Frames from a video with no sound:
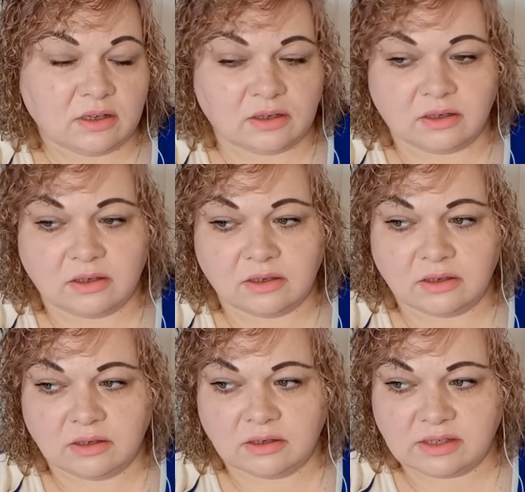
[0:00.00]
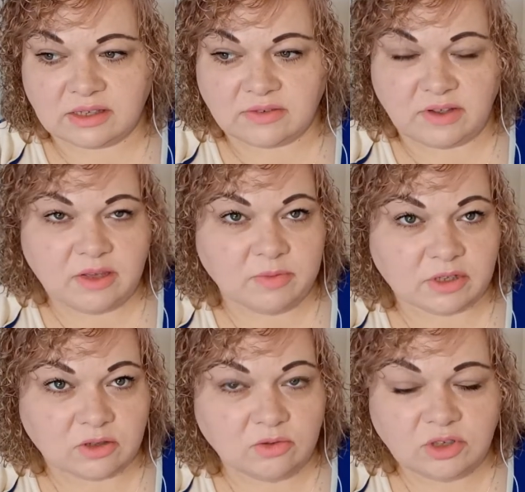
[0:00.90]
э, со своими
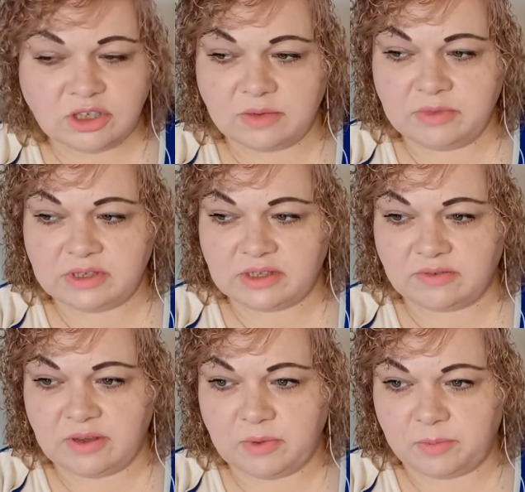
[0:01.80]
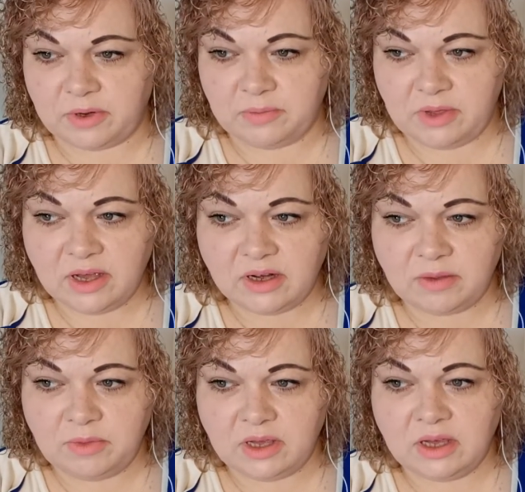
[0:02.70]
случаями, со своими
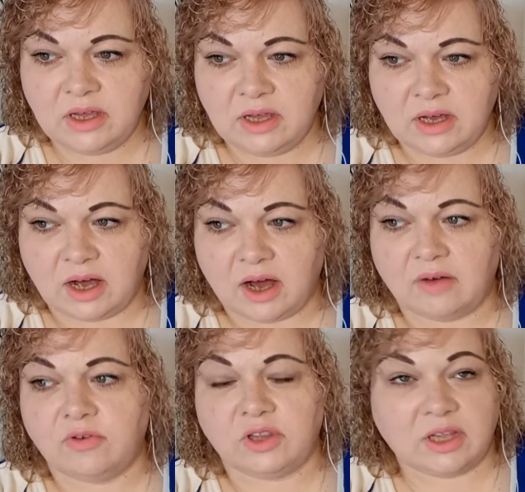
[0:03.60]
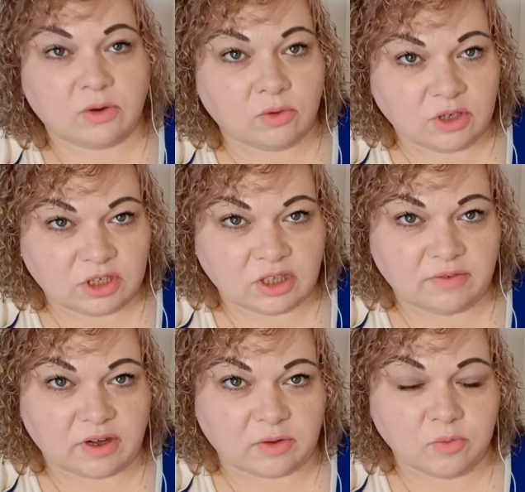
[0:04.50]
примерами, а вот такой
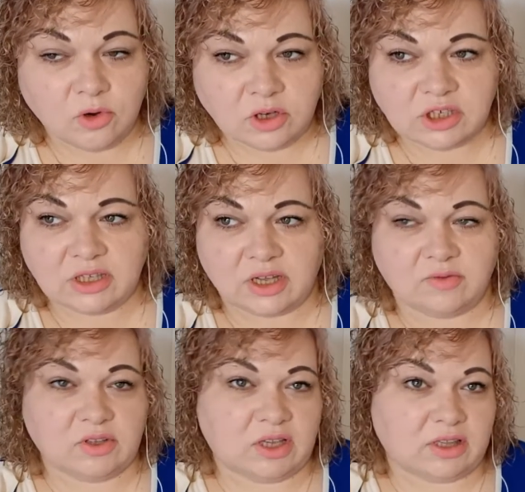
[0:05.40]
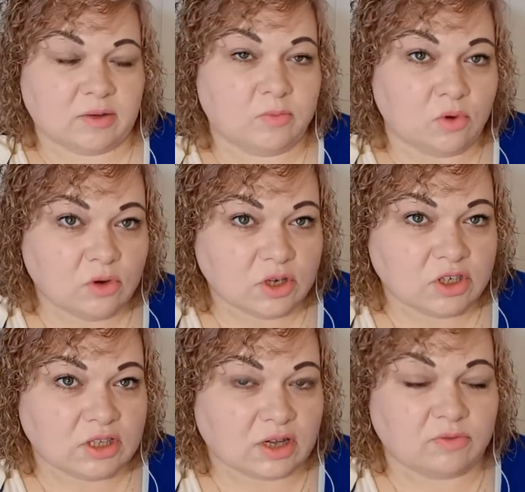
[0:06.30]
человек может, а вот это
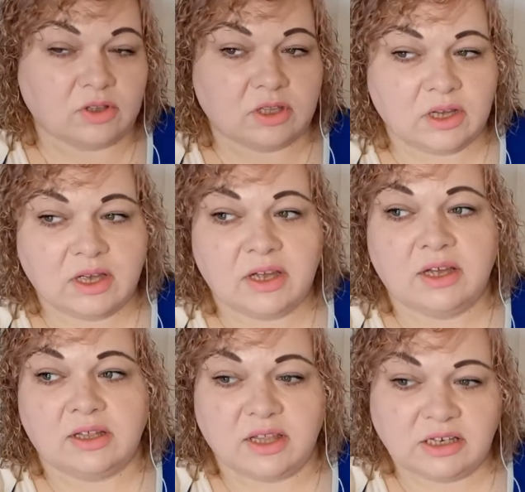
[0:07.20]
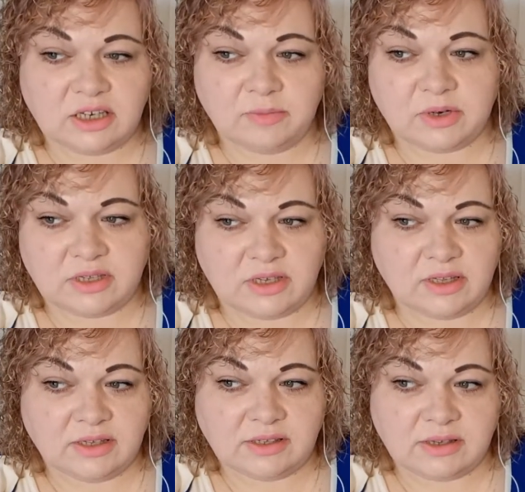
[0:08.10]
может, а вот даже
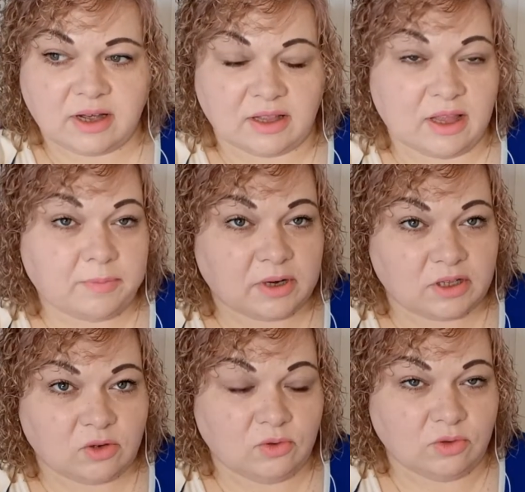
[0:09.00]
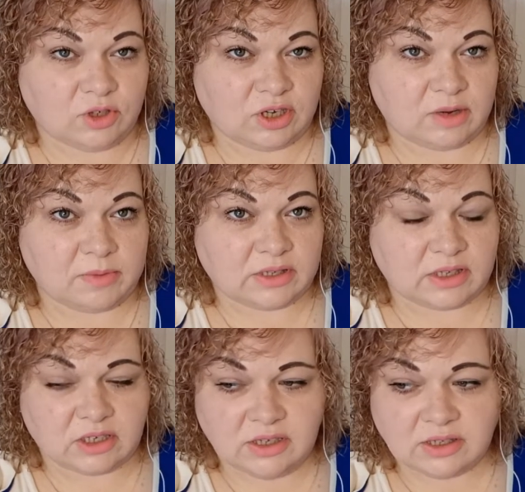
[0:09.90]
обратилась одна практикующая
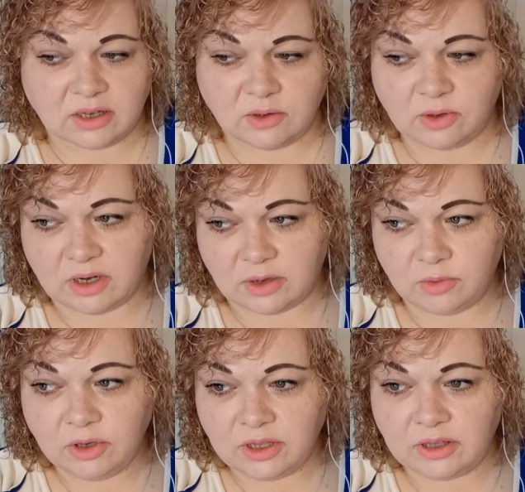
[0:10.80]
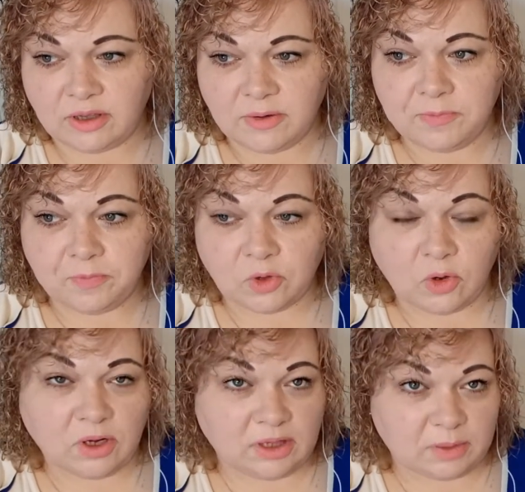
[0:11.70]
массажист, которая работает
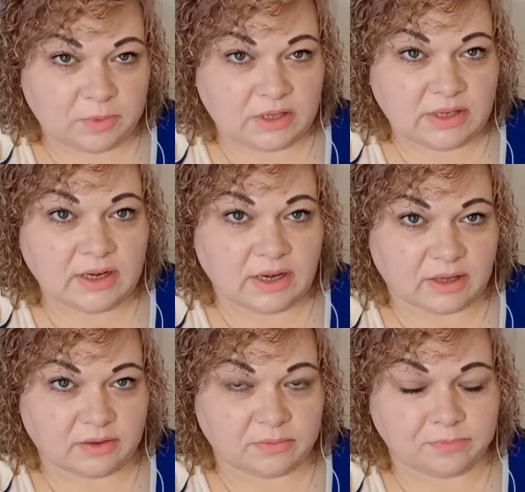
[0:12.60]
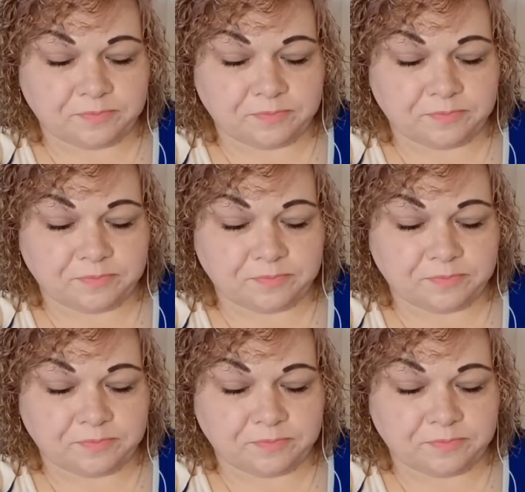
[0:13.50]
около пяти лет.